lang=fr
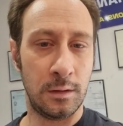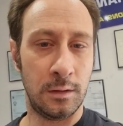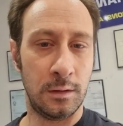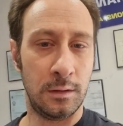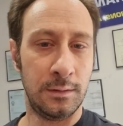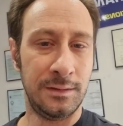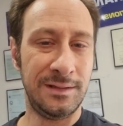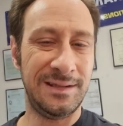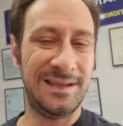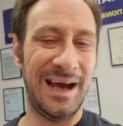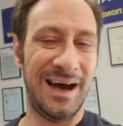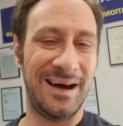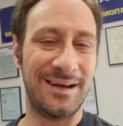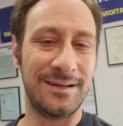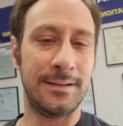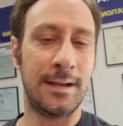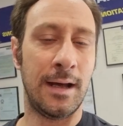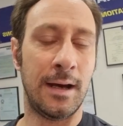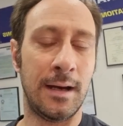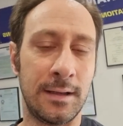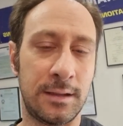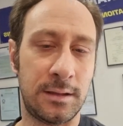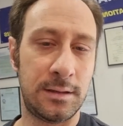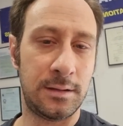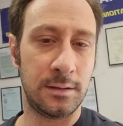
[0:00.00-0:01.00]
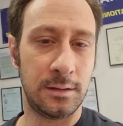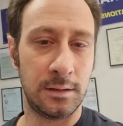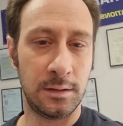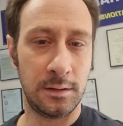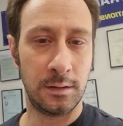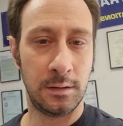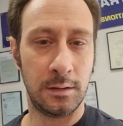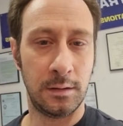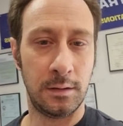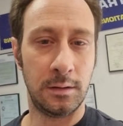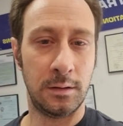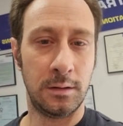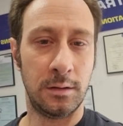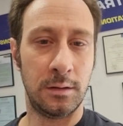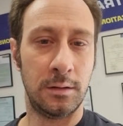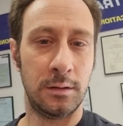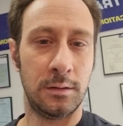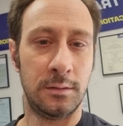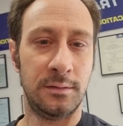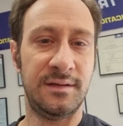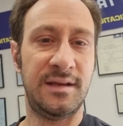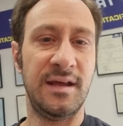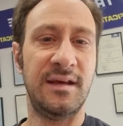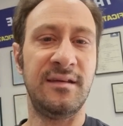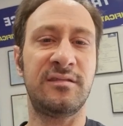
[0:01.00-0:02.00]
d'arnaque,
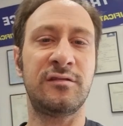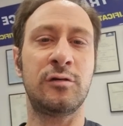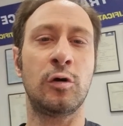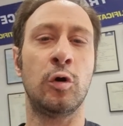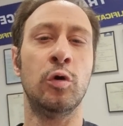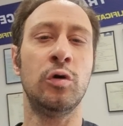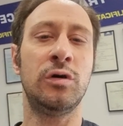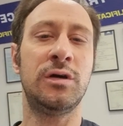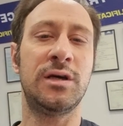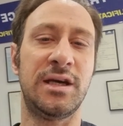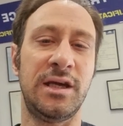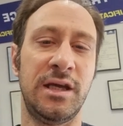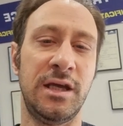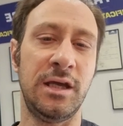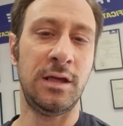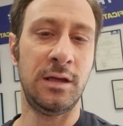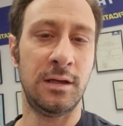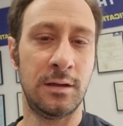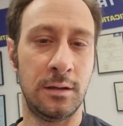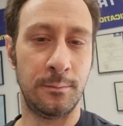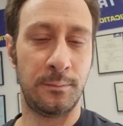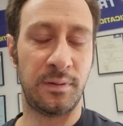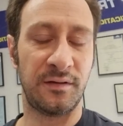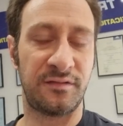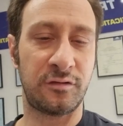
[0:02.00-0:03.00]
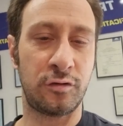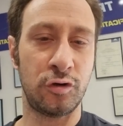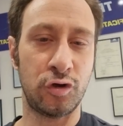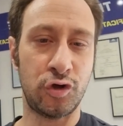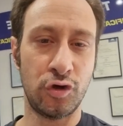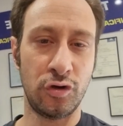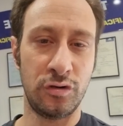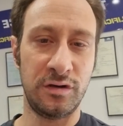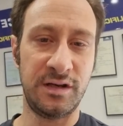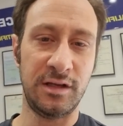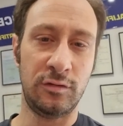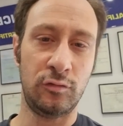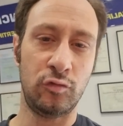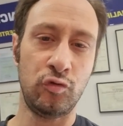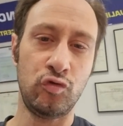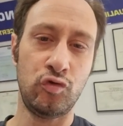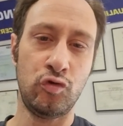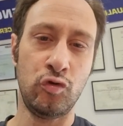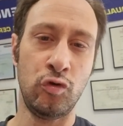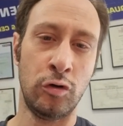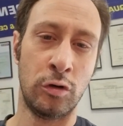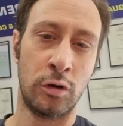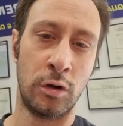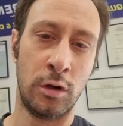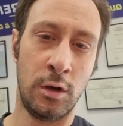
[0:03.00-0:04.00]
d'escroquerie, parce que je le dis
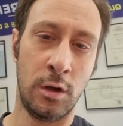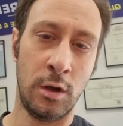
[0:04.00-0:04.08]
toujours,